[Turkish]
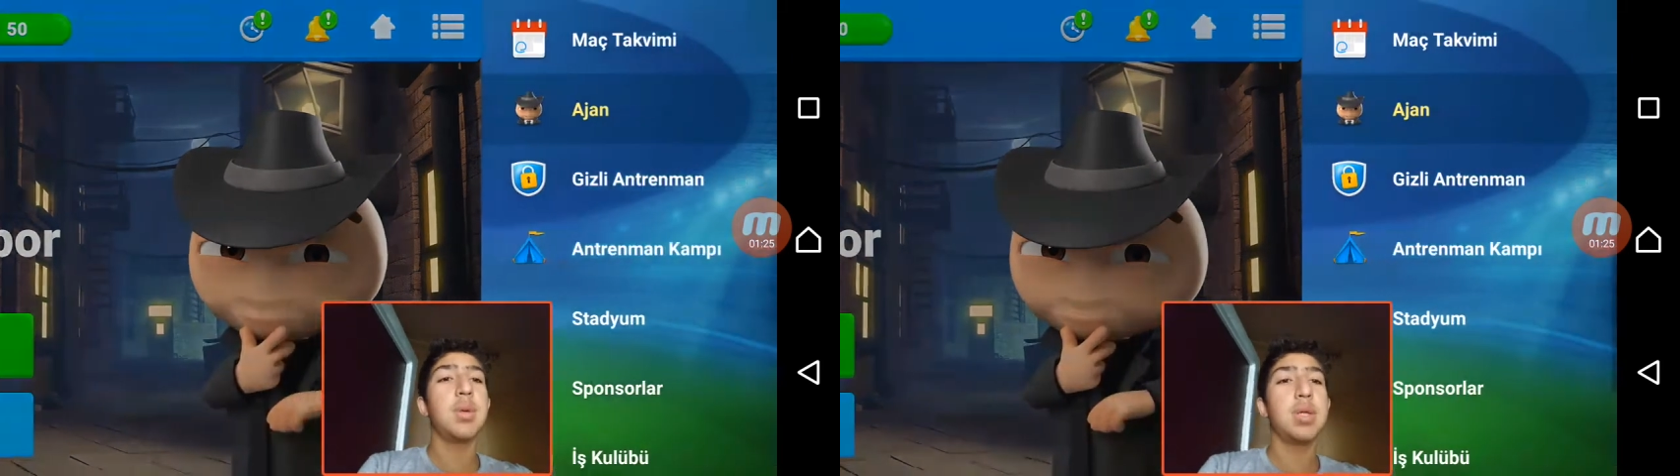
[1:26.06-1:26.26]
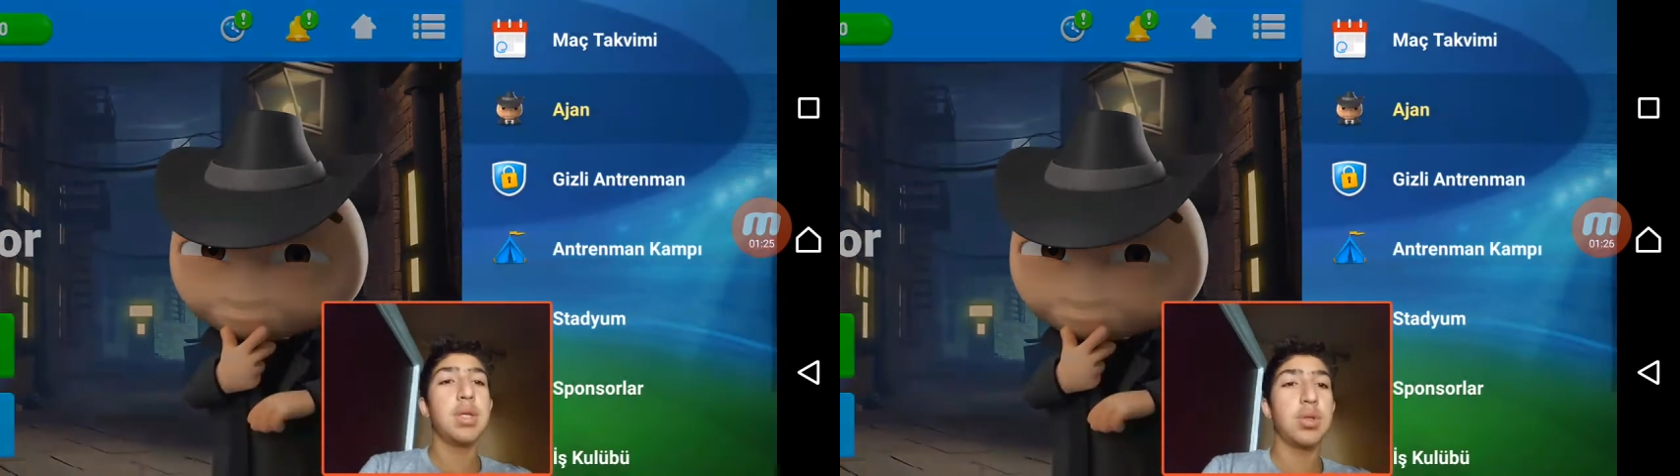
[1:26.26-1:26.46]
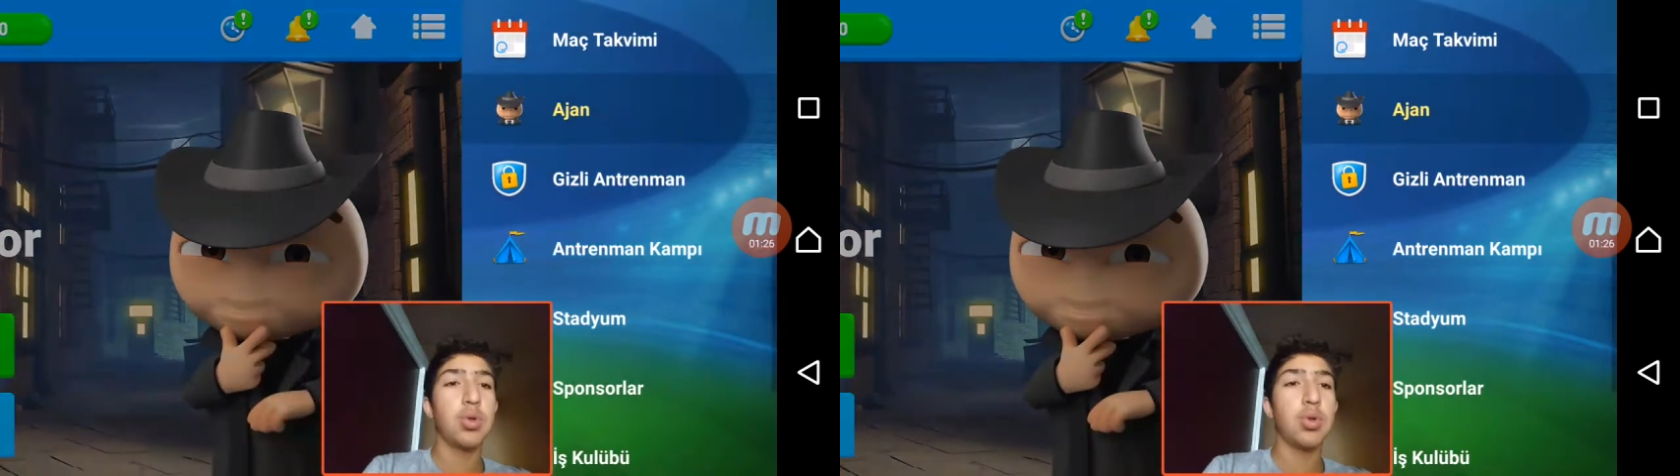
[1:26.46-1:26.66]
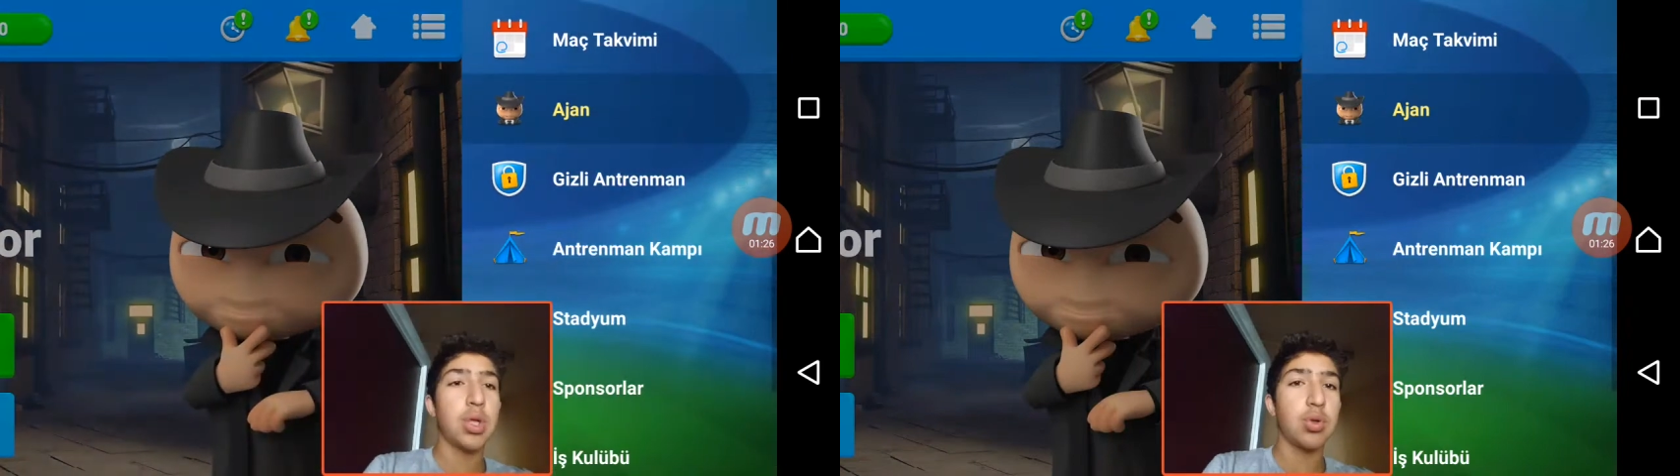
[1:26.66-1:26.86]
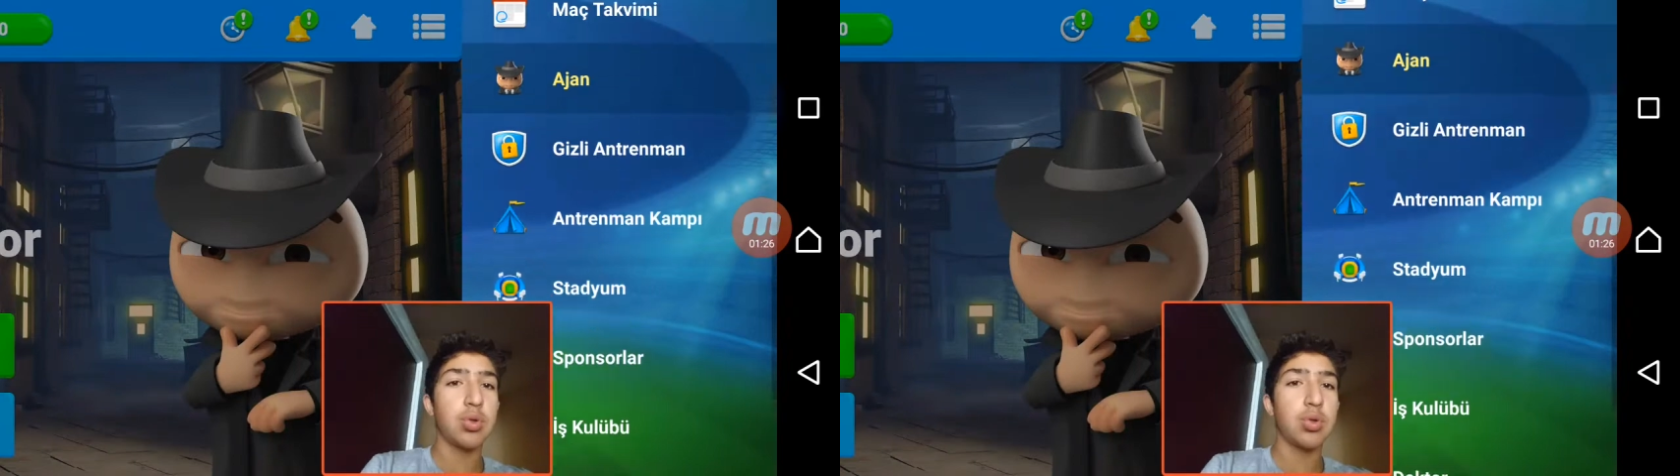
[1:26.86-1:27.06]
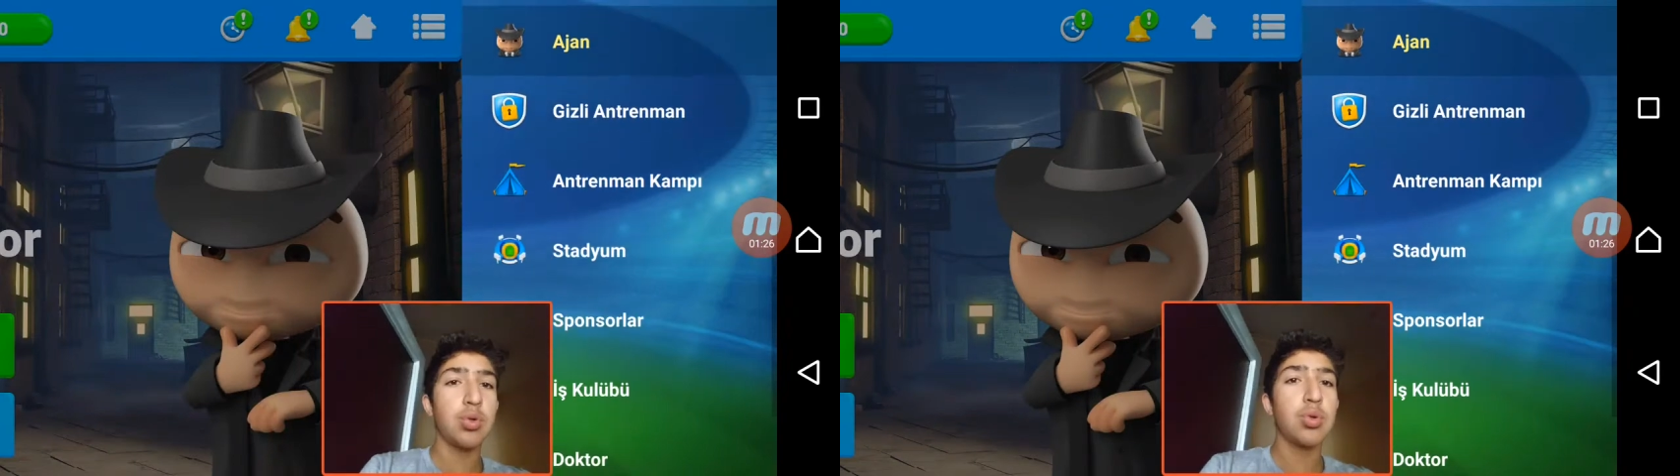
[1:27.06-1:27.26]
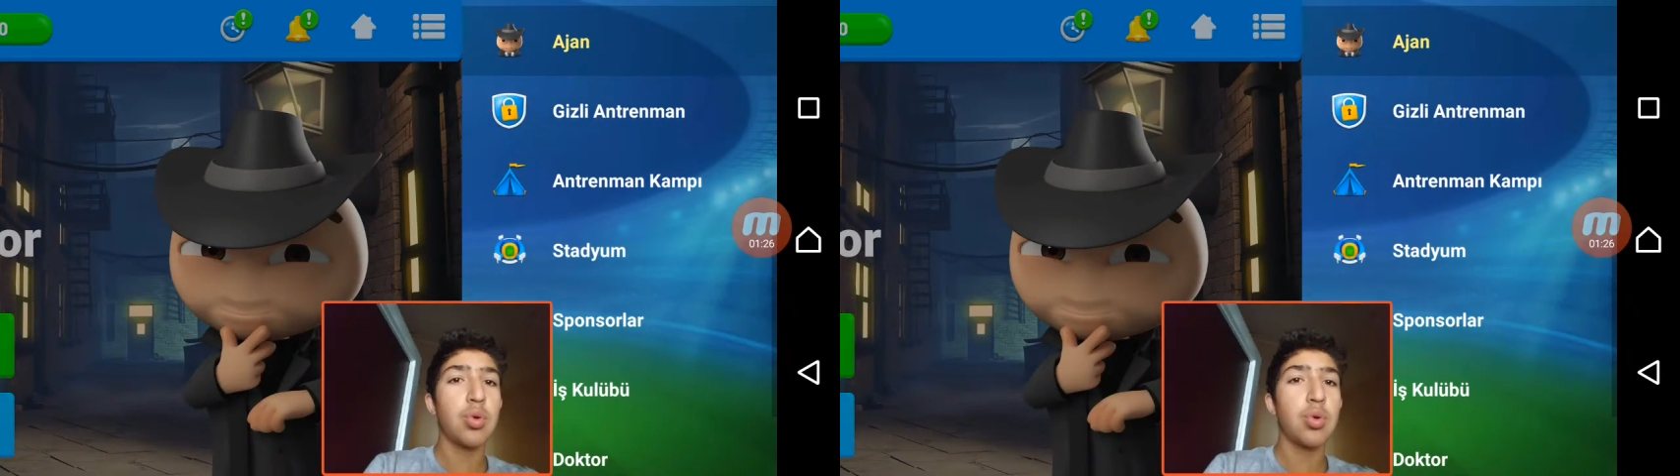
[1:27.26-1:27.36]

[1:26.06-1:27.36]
e, gönderiyorsunuz.